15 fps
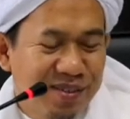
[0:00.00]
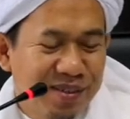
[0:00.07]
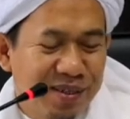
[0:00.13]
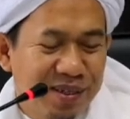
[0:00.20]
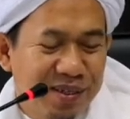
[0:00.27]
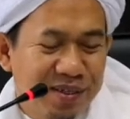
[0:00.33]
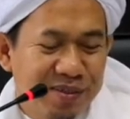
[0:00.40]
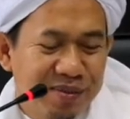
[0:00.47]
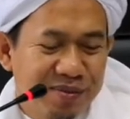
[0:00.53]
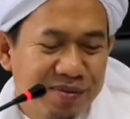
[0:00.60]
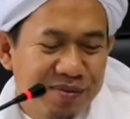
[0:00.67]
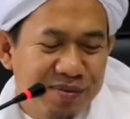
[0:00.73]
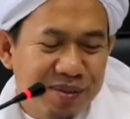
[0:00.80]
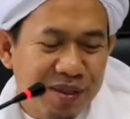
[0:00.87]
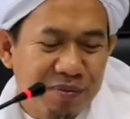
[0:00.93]
ya
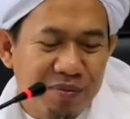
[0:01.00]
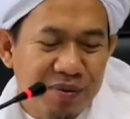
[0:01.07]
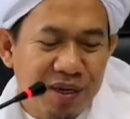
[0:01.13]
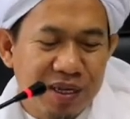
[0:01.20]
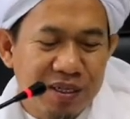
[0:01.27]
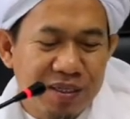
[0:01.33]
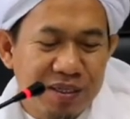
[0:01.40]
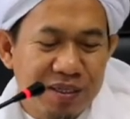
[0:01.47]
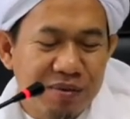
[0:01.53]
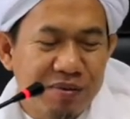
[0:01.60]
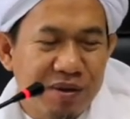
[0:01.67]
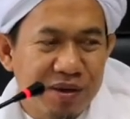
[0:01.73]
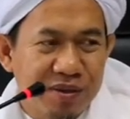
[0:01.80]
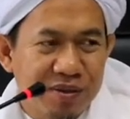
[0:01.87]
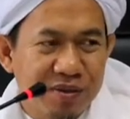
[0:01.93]
tapi hatinya
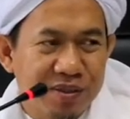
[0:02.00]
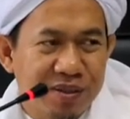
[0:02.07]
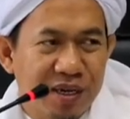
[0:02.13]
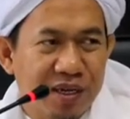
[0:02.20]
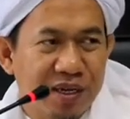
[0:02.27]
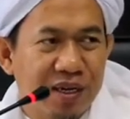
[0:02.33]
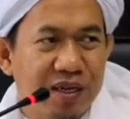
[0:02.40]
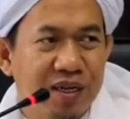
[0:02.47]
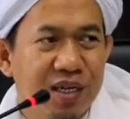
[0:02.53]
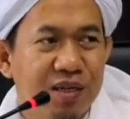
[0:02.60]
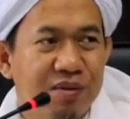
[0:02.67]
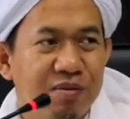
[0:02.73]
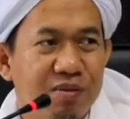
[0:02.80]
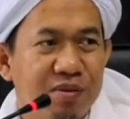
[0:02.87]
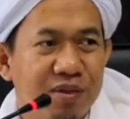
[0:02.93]
bagus karena dia
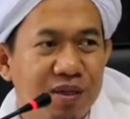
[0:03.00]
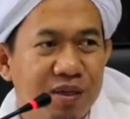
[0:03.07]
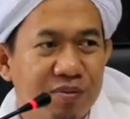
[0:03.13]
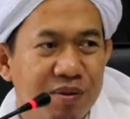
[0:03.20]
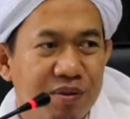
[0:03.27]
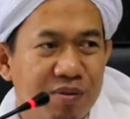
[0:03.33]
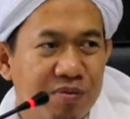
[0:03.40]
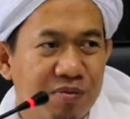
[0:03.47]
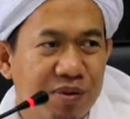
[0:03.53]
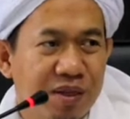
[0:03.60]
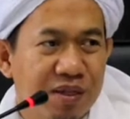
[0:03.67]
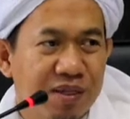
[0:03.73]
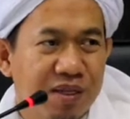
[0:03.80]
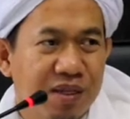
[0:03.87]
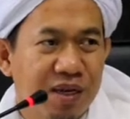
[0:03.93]
lebih, lebih
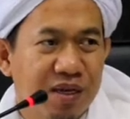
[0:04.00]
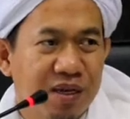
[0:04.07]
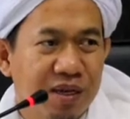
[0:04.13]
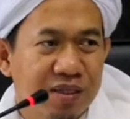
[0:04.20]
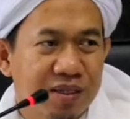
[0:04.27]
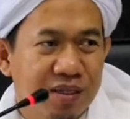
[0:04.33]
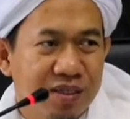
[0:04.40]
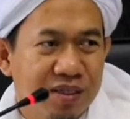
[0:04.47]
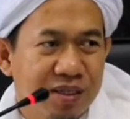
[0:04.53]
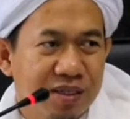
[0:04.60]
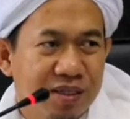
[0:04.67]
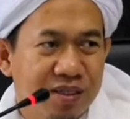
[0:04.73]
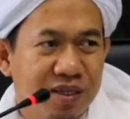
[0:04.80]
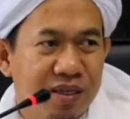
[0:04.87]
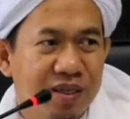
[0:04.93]
memperhatikan
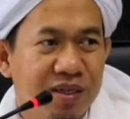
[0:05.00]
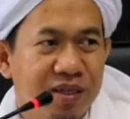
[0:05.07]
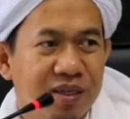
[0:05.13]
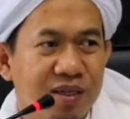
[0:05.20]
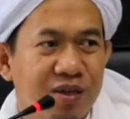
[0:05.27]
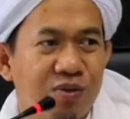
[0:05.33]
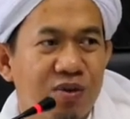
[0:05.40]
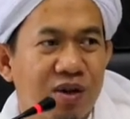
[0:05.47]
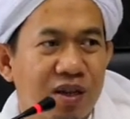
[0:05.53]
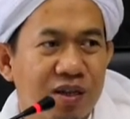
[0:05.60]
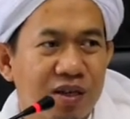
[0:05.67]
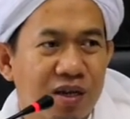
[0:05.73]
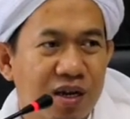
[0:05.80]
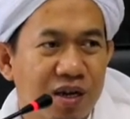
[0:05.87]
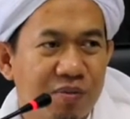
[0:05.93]
hatinya jadi
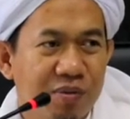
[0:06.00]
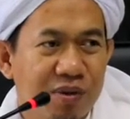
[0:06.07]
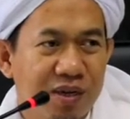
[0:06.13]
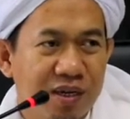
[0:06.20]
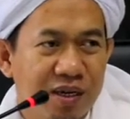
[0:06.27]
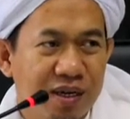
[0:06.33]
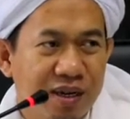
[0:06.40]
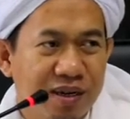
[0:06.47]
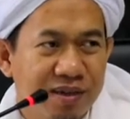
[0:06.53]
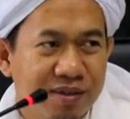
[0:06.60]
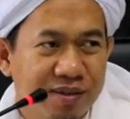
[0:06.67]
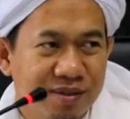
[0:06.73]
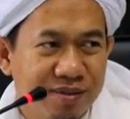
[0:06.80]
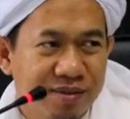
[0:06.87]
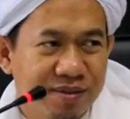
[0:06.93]
luarnya nggak
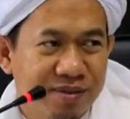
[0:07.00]
kepikiran